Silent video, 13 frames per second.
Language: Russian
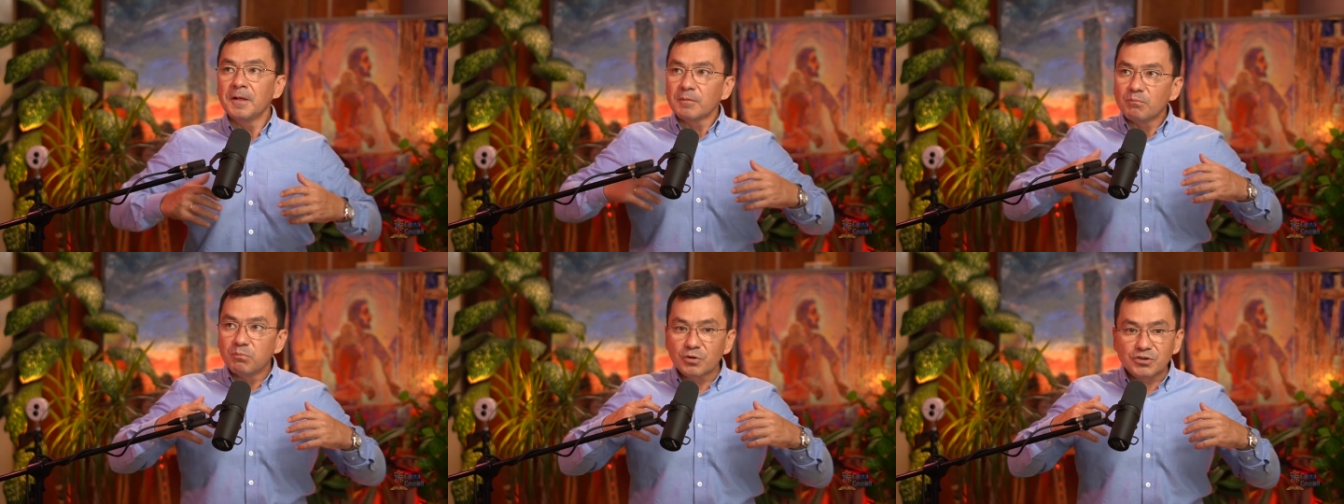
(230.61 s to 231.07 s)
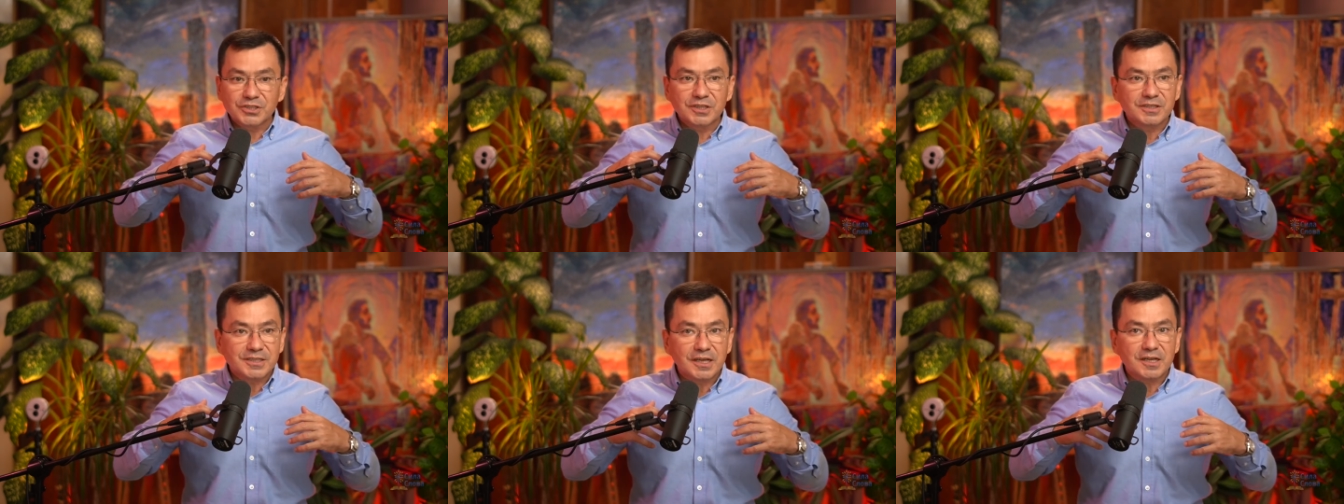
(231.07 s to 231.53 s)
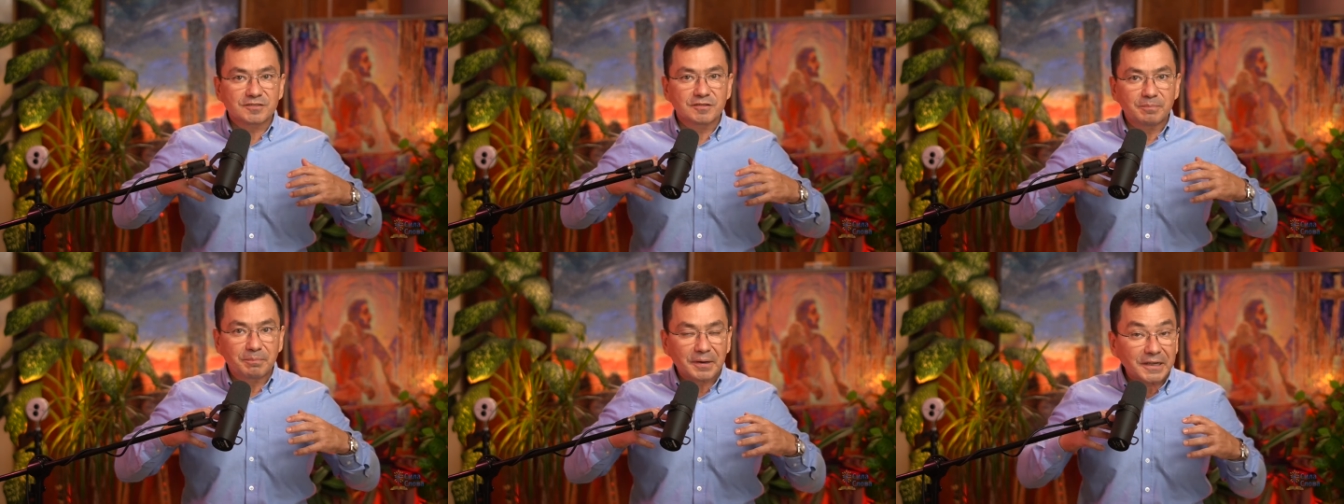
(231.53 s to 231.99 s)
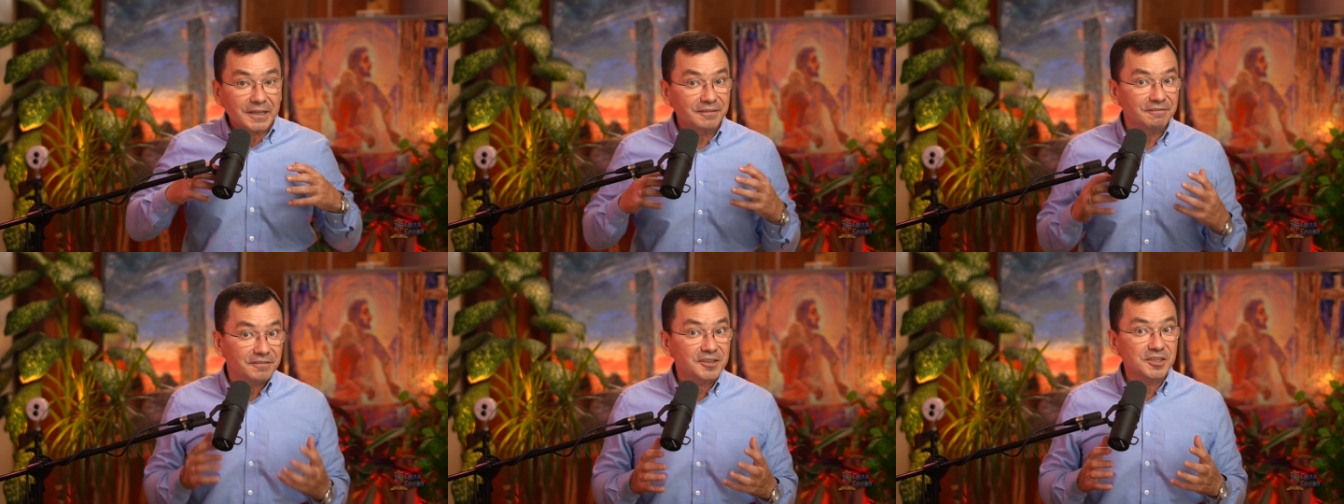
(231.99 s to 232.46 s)
Божье Царство
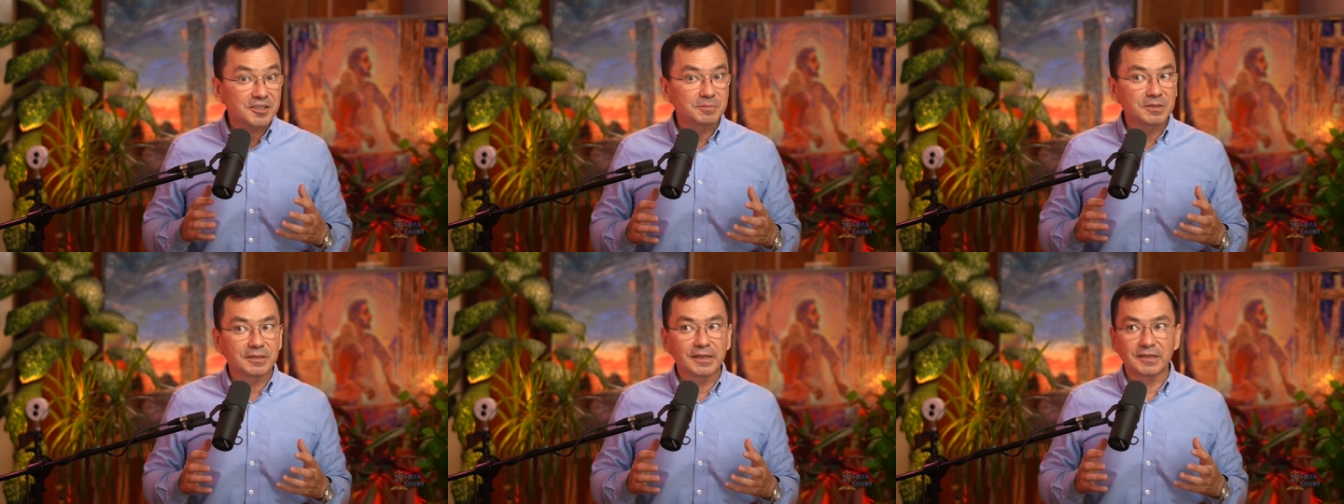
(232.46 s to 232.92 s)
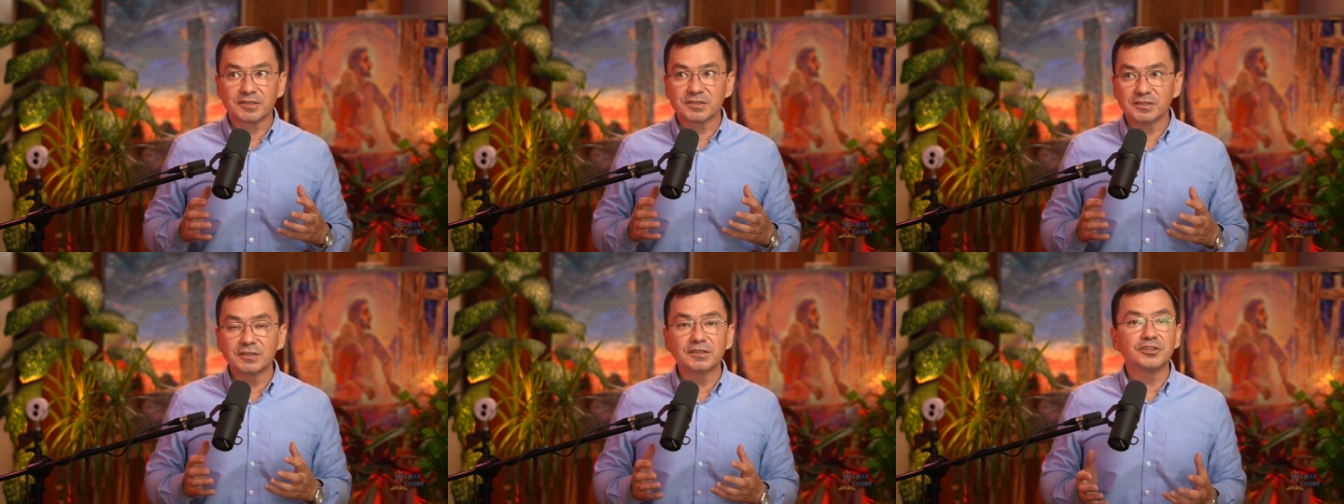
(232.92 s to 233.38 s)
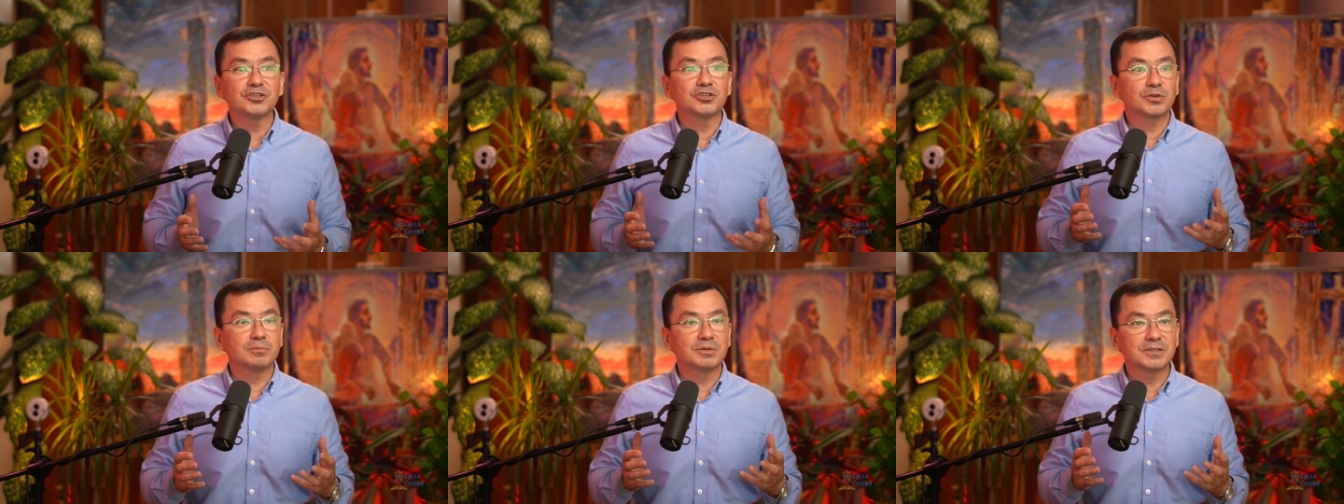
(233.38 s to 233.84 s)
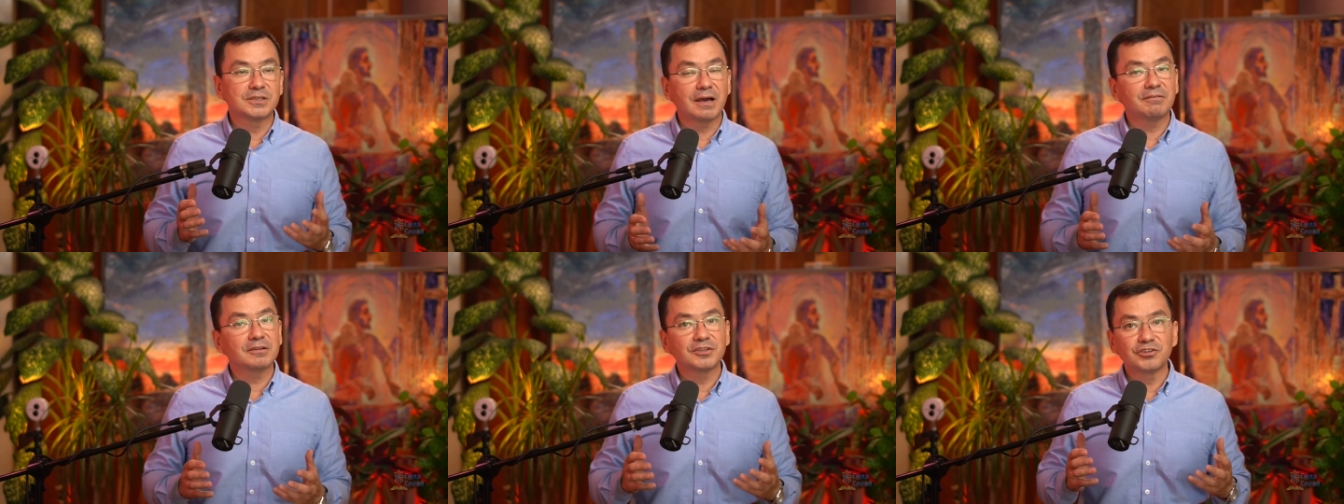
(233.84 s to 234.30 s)
проявилось бы так сильно, и чтобы
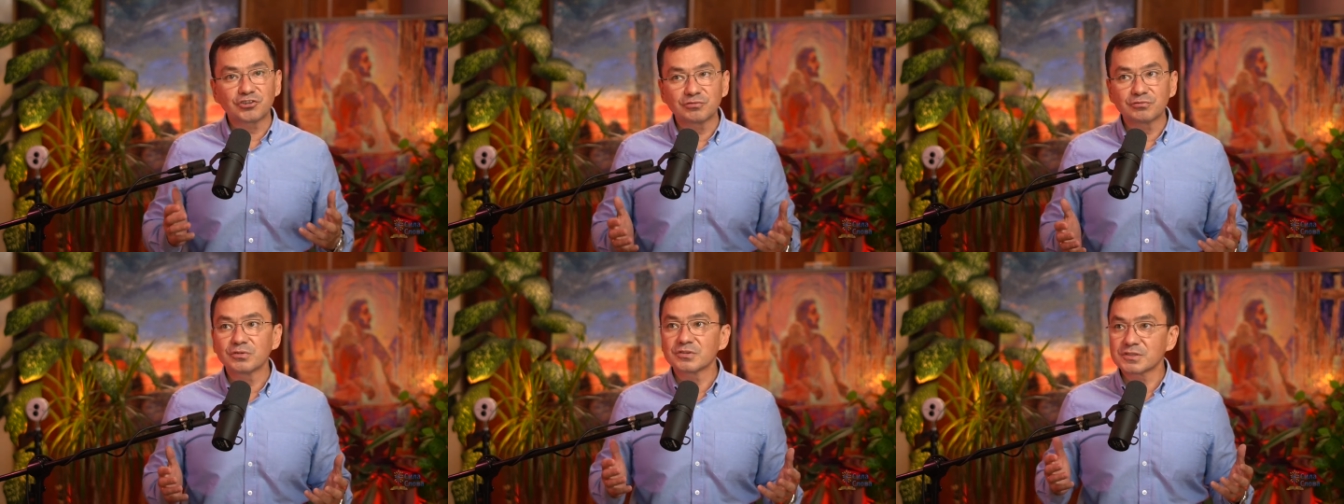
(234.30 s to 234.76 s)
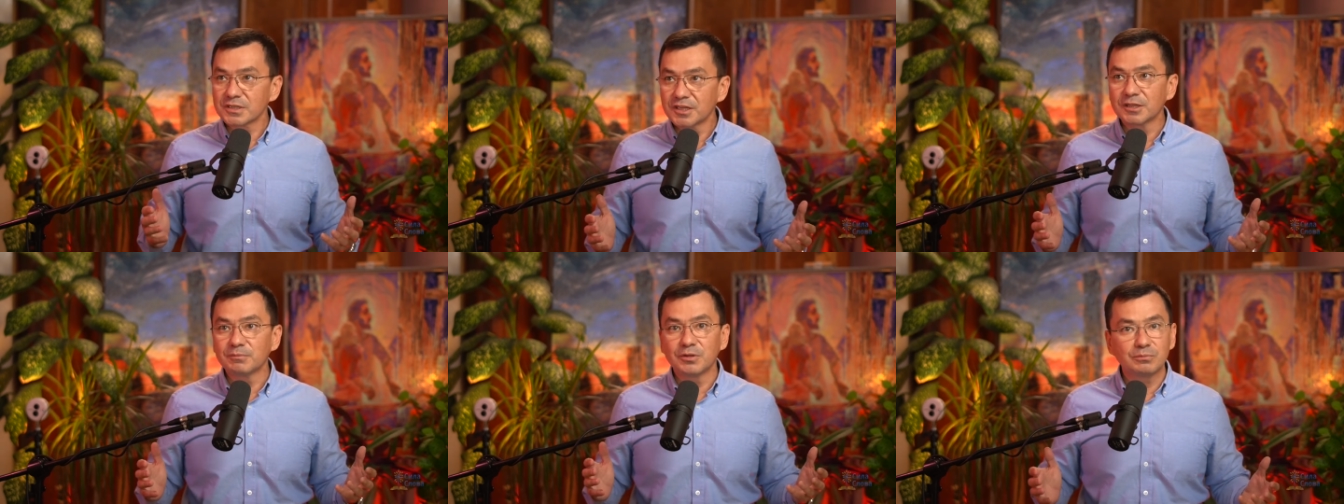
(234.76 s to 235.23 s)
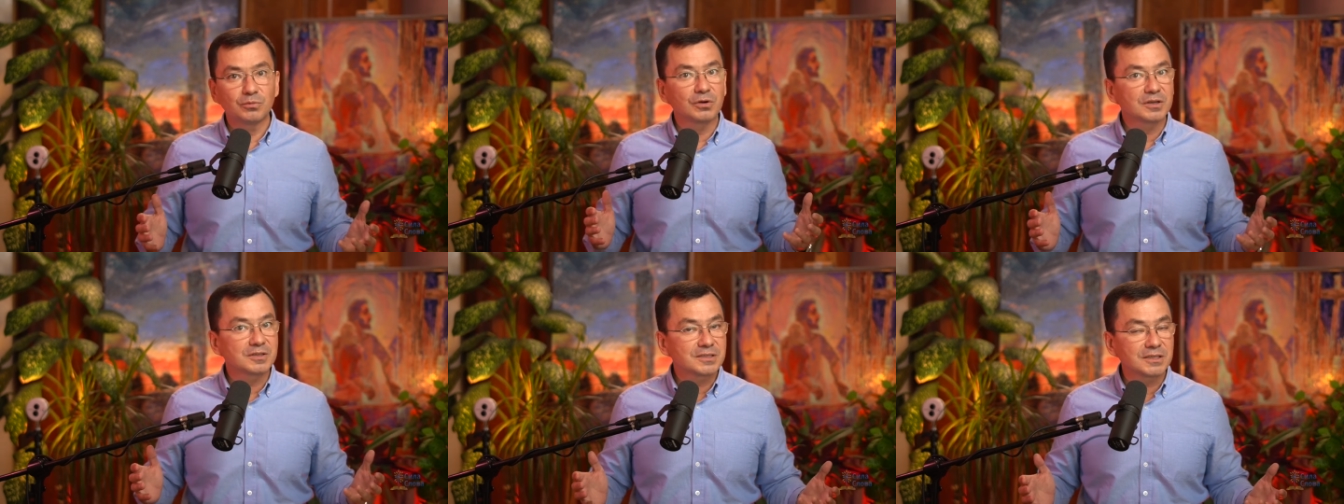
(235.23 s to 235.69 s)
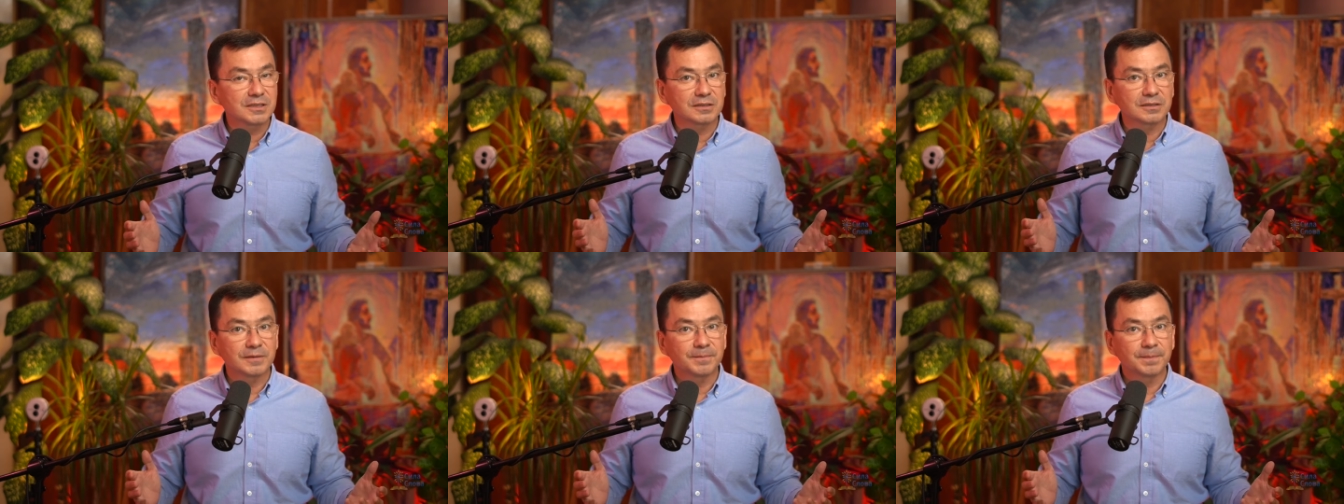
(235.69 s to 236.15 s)
дьявол ничего с этим не мог сделать.